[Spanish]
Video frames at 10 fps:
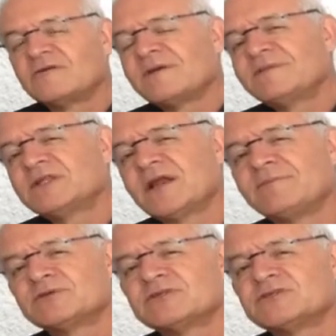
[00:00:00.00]
Normalmente
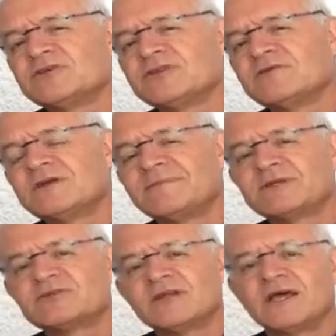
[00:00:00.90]
la posesión de una
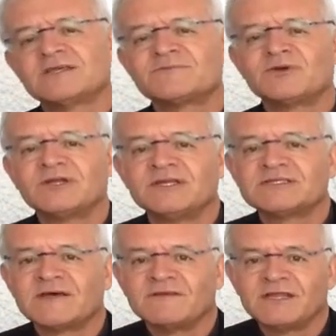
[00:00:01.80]
persona es por
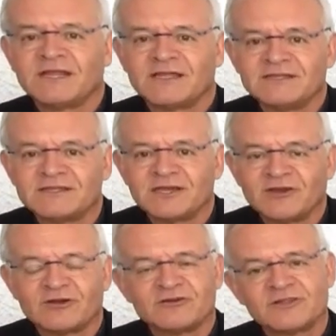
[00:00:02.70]
inestabilidad
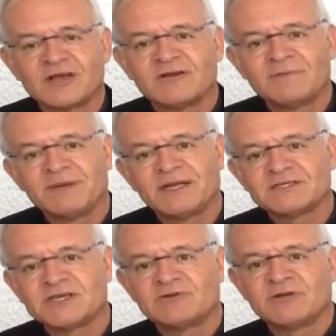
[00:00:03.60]
interior, no tengo la
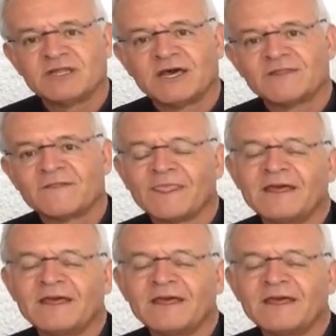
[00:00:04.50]
plena seguridad.